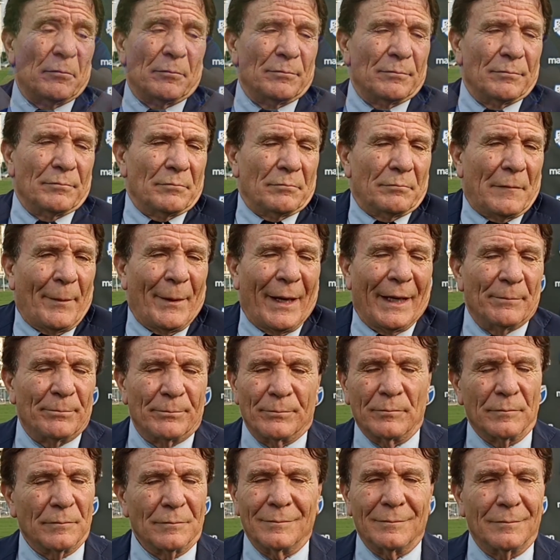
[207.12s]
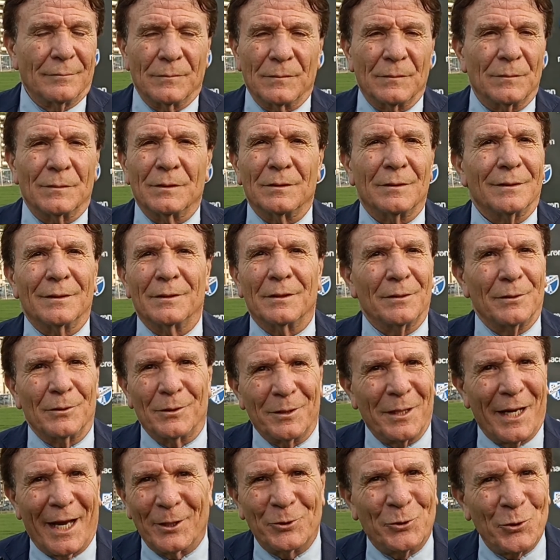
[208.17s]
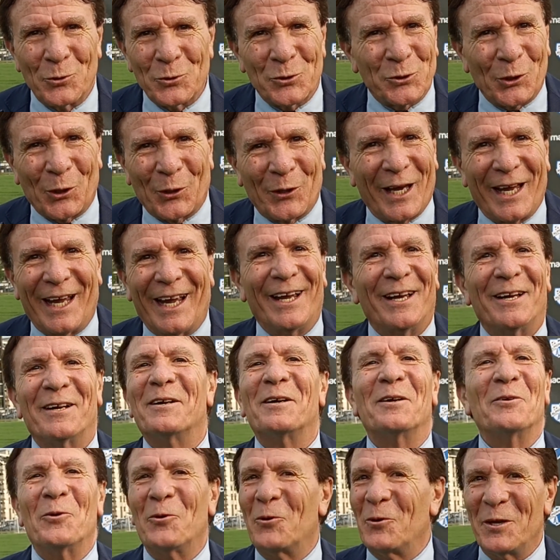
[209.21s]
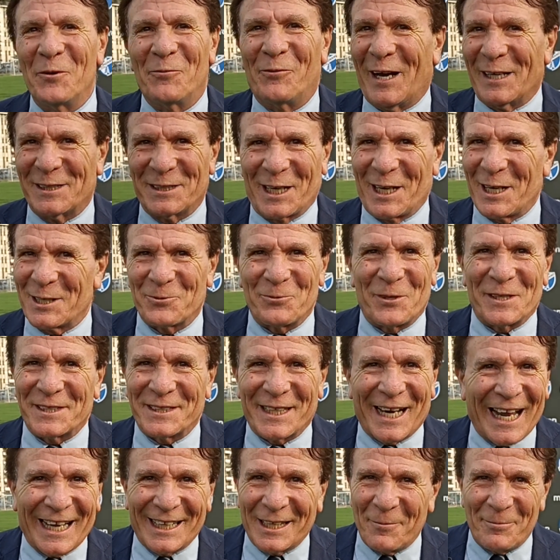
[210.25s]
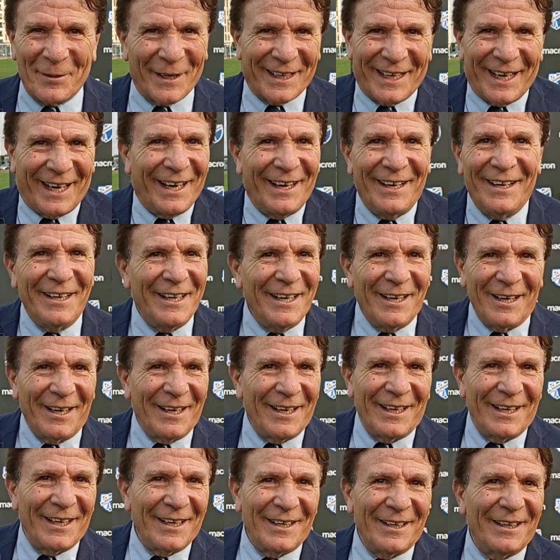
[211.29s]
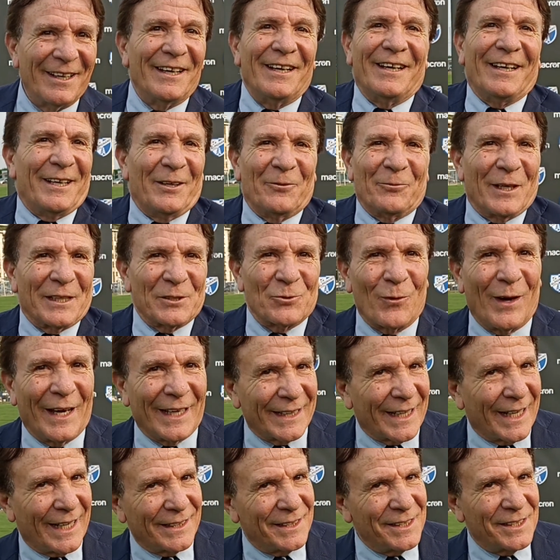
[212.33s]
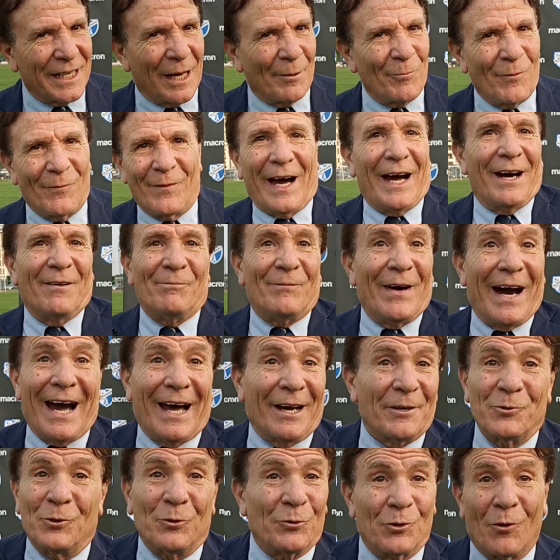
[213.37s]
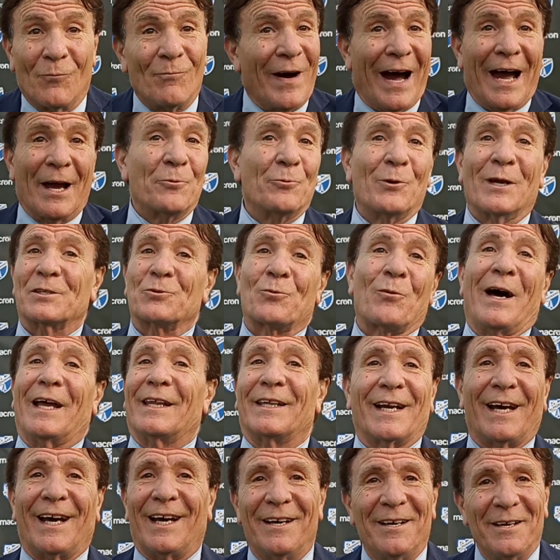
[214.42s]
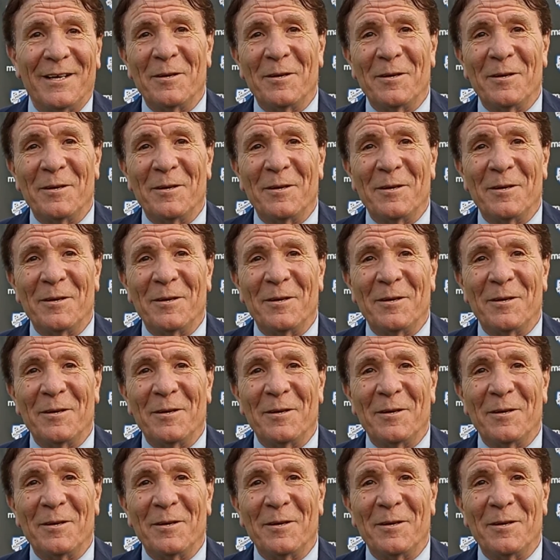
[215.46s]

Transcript: vabbè, mm, è giusto che lui faccia la sua strada perché eh, è una squadra, diciamo, va, va, non va in una squadra